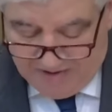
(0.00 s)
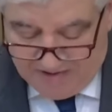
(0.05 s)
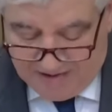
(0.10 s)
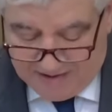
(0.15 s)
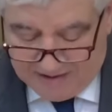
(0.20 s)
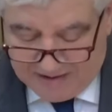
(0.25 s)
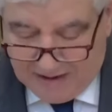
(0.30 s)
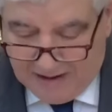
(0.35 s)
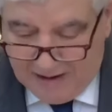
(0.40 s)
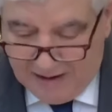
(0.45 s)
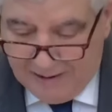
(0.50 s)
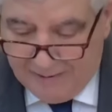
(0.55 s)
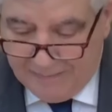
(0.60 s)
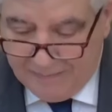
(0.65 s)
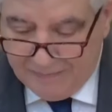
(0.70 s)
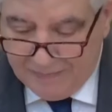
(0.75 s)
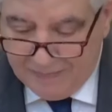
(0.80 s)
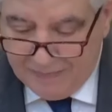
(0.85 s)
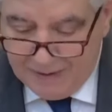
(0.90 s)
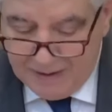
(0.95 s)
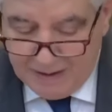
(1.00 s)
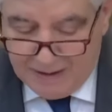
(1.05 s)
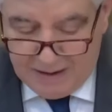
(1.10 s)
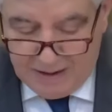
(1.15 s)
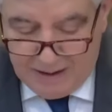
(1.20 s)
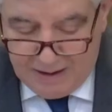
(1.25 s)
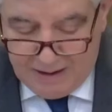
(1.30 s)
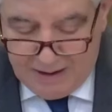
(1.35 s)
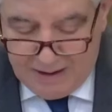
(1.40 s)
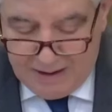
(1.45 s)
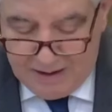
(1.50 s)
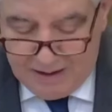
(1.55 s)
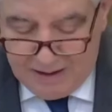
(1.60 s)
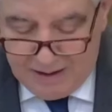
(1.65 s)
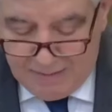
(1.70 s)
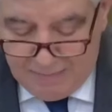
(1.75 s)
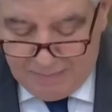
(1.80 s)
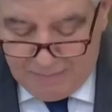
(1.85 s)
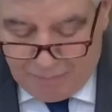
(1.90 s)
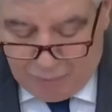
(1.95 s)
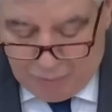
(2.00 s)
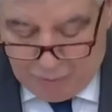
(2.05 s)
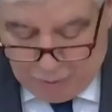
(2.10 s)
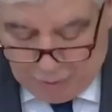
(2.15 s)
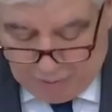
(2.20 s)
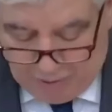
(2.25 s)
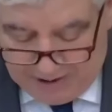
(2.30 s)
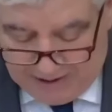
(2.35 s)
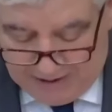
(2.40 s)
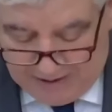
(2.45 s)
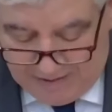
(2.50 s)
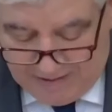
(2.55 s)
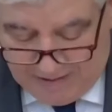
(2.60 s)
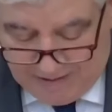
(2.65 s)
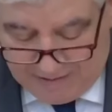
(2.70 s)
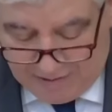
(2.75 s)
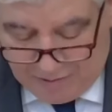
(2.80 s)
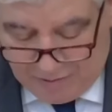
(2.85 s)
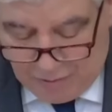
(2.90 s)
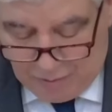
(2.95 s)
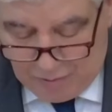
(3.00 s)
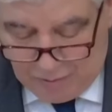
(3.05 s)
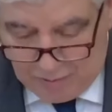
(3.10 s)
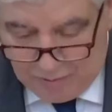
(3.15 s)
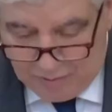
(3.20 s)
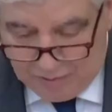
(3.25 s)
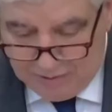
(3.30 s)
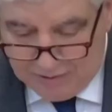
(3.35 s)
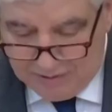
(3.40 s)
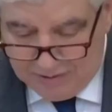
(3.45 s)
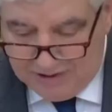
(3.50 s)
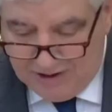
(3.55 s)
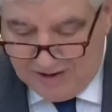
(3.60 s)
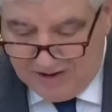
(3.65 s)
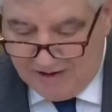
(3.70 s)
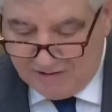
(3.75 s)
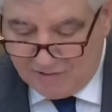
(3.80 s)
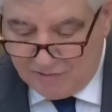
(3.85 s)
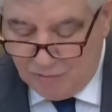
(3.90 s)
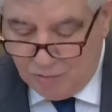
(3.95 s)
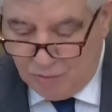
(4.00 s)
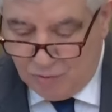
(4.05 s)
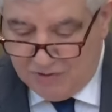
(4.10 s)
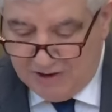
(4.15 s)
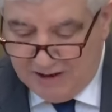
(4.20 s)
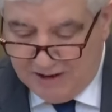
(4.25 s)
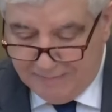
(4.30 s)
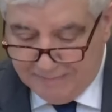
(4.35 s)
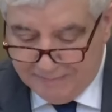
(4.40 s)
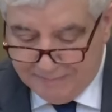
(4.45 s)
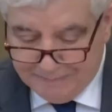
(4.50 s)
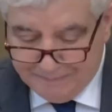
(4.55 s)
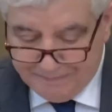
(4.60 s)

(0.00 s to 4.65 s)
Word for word: les États et pour l'Organisation des Nations Unies.